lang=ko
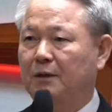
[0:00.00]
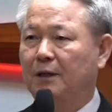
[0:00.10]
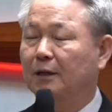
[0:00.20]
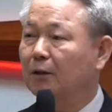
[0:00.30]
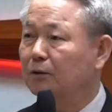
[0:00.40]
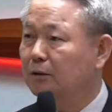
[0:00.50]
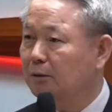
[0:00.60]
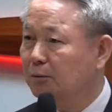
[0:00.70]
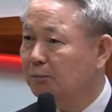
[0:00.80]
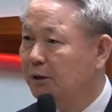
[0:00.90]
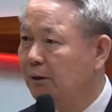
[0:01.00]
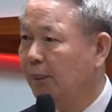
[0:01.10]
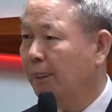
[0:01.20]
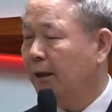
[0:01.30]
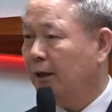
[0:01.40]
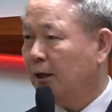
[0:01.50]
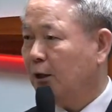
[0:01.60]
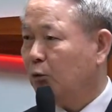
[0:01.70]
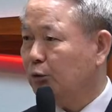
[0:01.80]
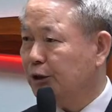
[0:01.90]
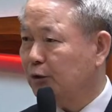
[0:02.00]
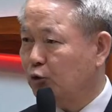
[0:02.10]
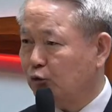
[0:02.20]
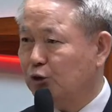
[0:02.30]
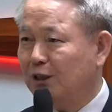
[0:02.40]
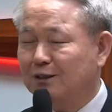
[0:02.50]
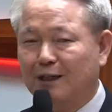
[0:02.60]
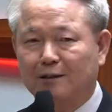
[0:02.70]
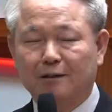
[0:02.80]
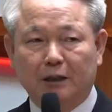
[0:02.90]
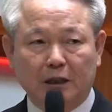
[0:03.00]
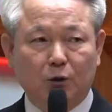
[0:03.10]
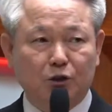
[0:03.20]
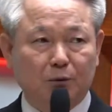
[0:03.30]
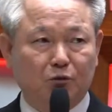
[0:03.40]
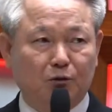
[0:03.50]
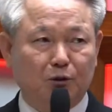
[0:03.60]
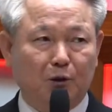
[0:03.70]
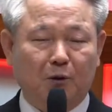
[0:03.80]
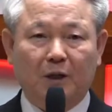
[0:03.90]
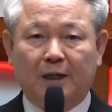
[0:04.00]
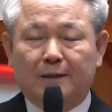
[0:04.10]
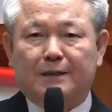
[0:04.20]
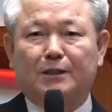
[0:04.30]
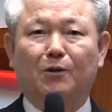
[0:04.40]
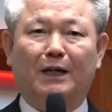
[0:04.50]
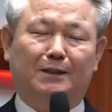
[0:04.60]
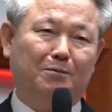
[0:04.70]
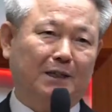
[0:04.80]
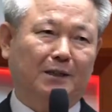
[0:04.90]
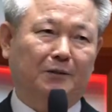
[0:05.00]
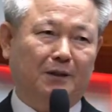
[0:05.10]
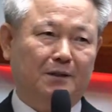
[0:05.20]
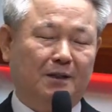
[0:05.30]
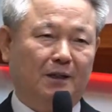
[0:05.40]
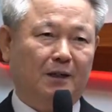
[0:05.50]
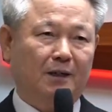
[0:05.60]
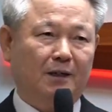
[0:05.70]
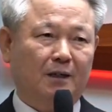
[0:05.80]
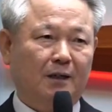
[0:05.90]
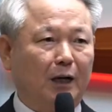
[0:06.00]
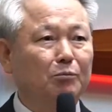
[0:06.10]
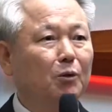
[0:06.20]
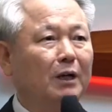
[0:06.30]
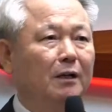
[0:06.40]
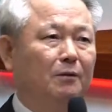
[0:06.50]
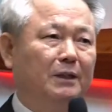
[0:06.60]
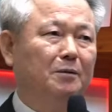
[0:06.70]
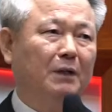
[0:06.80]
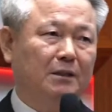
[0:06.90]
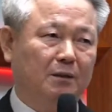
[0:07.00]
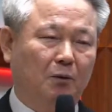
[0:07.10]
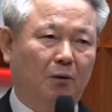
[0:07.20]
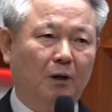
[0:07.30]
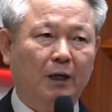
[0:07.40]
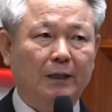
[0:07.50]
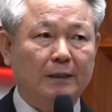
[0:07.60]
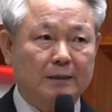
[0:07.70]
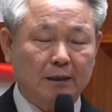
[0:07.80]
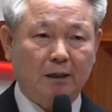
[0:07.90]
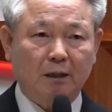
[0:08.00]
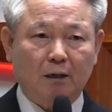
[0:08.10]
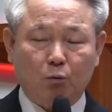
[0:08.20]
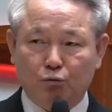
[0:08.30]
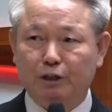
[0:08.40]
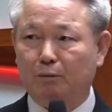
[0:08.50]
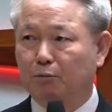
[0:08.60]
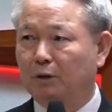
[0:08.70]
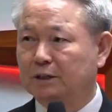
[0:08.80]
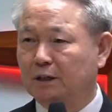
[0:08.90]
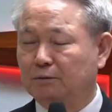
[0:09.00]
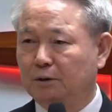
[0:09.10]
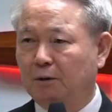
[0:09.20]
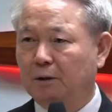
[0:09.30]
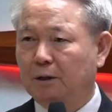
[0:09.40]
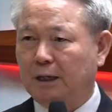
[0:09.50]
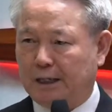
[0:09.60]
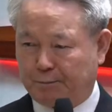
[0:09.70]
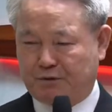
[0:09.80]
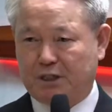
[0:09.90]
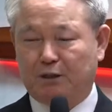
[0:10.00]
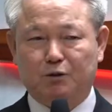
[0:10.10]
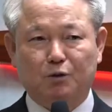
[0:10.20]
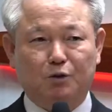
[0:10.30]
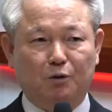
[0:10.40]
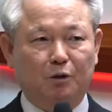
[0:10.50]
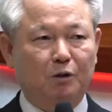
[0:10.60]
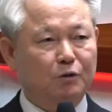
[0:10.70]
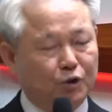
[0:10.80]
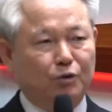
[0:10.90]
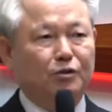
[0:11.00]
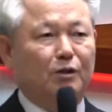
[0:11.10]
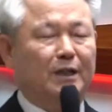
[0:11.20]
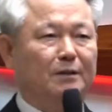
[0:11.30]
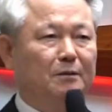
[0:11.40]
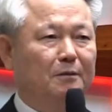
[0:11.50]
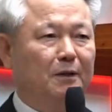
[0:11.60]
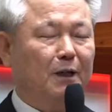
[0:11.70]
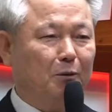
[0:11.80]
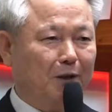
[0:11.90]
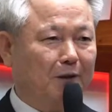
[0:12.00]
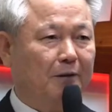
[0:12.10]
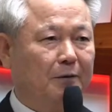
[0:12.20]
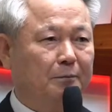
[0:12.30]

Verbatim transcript: 그러니까 어떻게 보면 우리 중직자들 리더십들은요 지적하지 마세요 이제 감독하려고 하지 마시고 이제 우리가 뭐 하자고요 앞장서서 솔선하자. 아멘.